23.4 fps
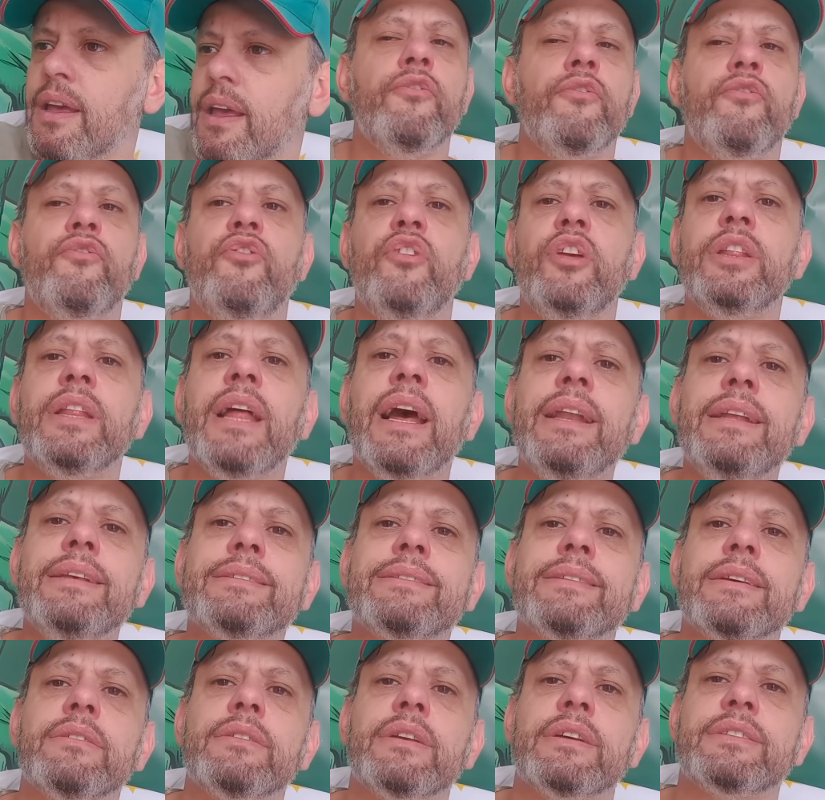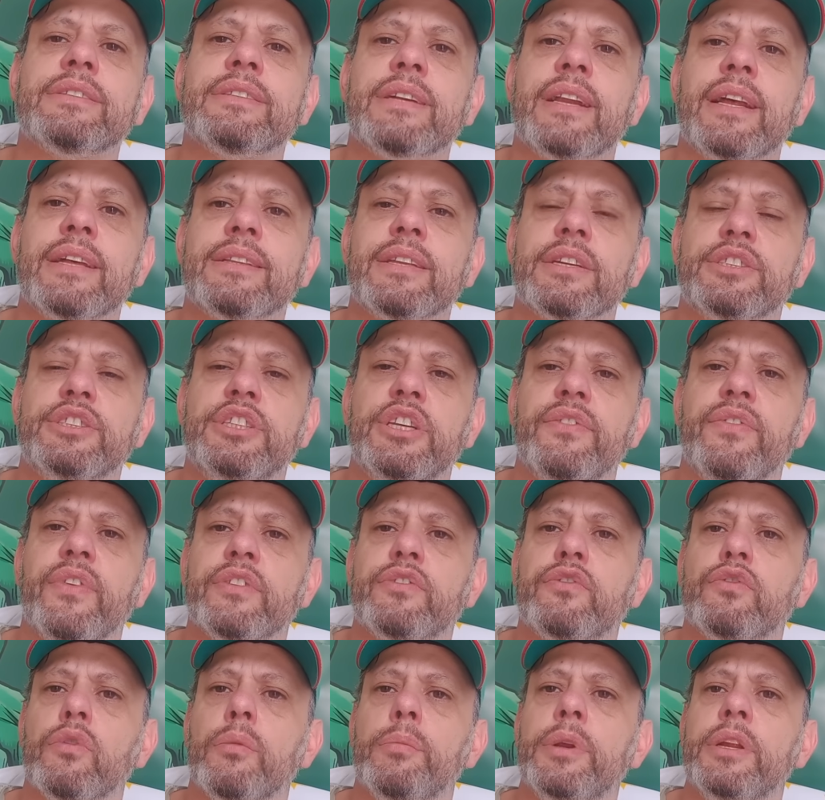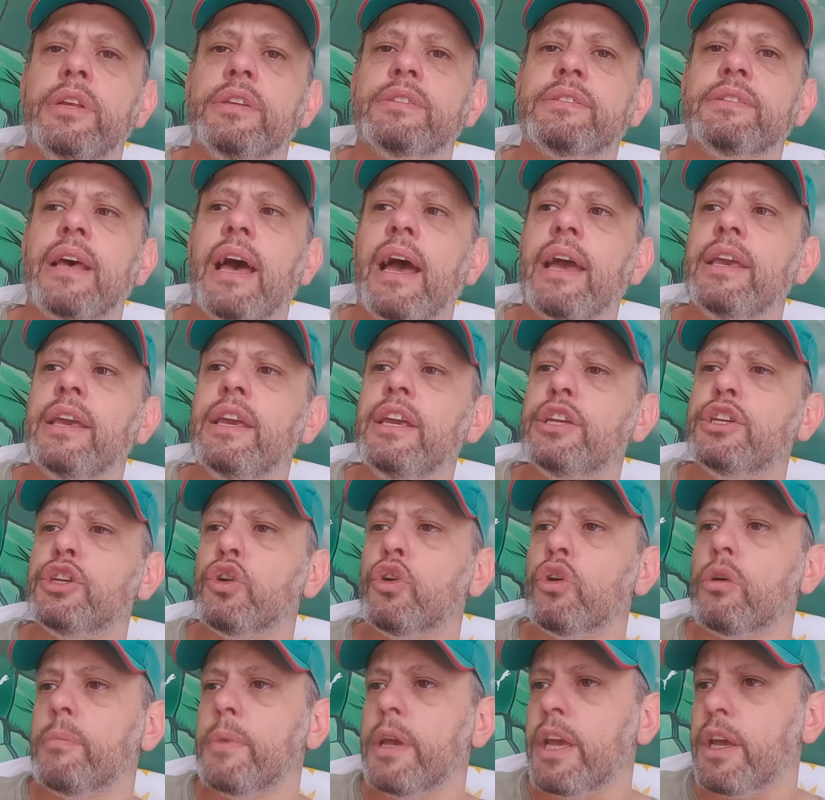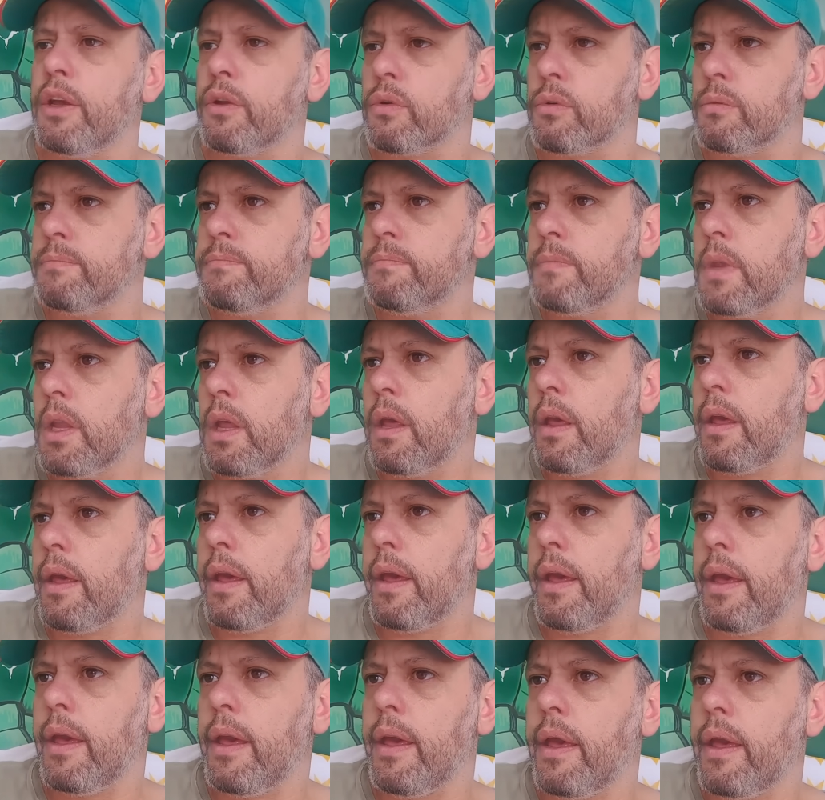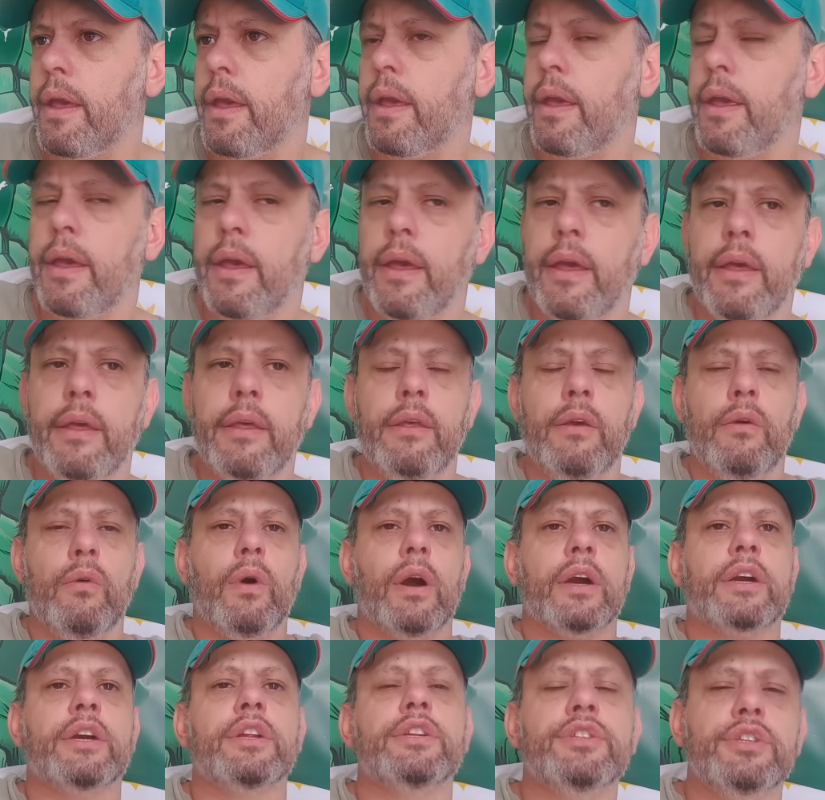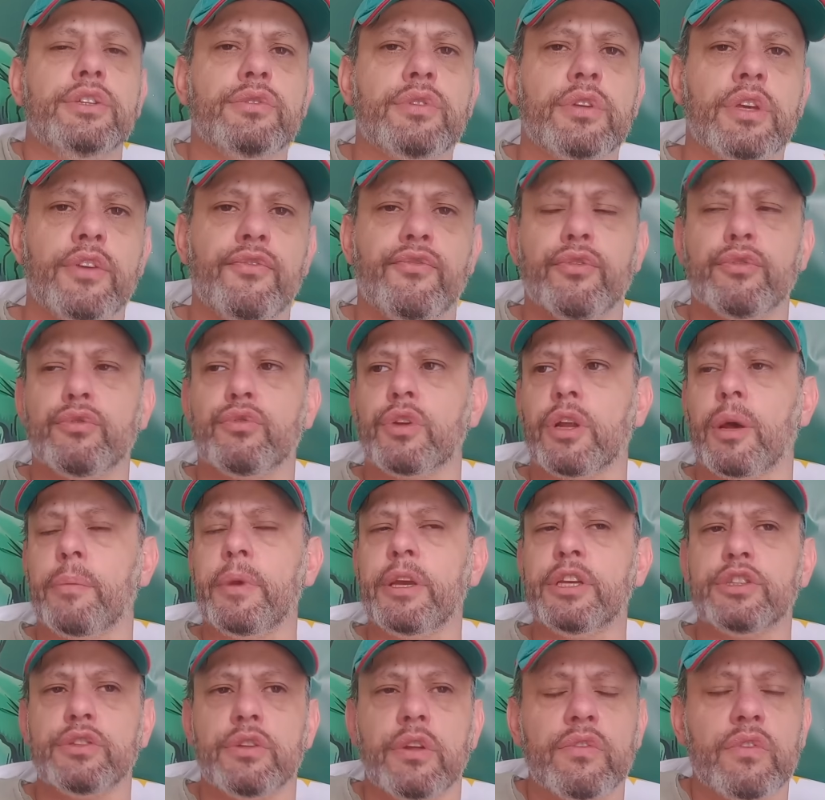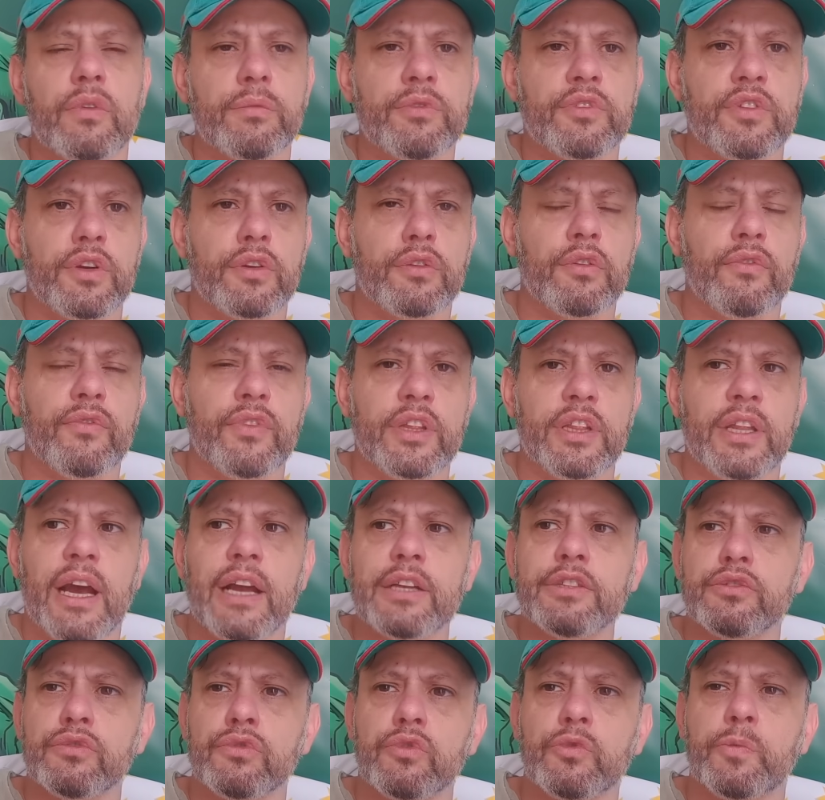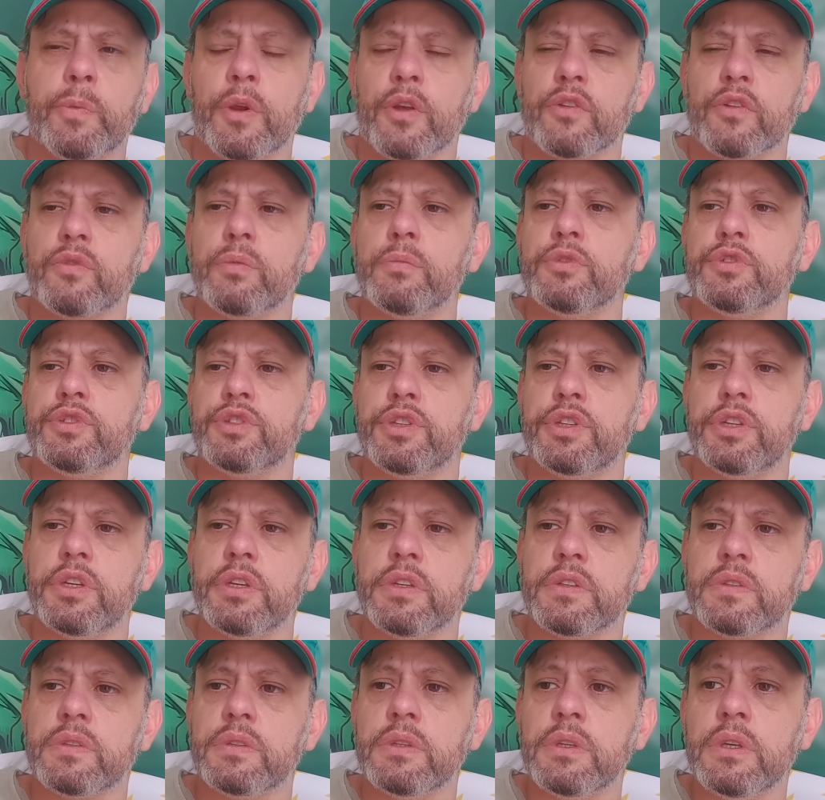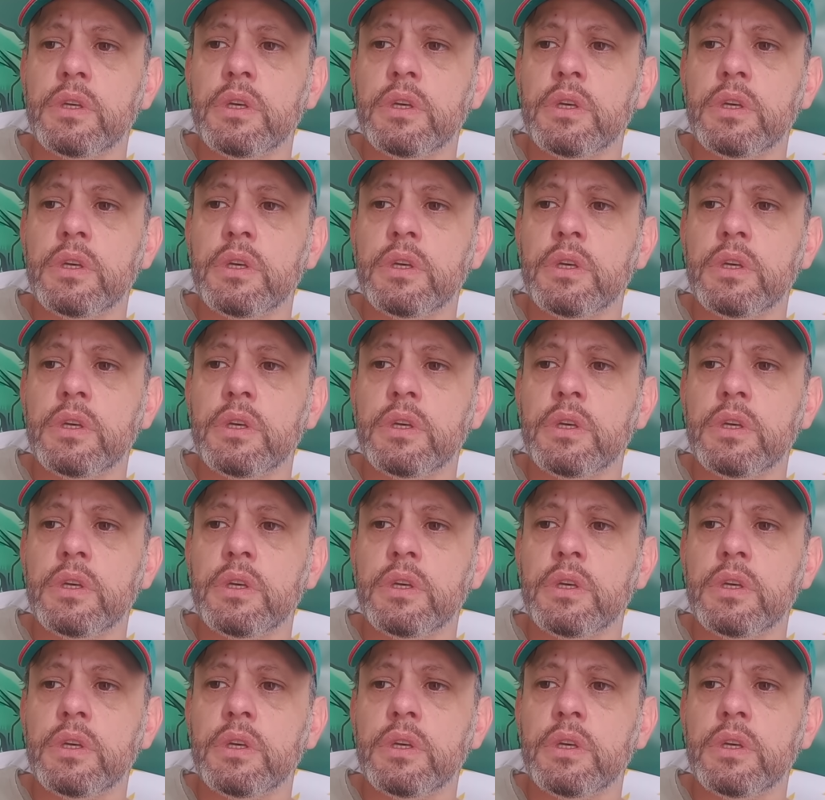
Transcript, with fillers: Finalizando as tratativas sobre Zaid Romero, é, eu acredito que futuramente nós vamos ter novidades nos próximos dias.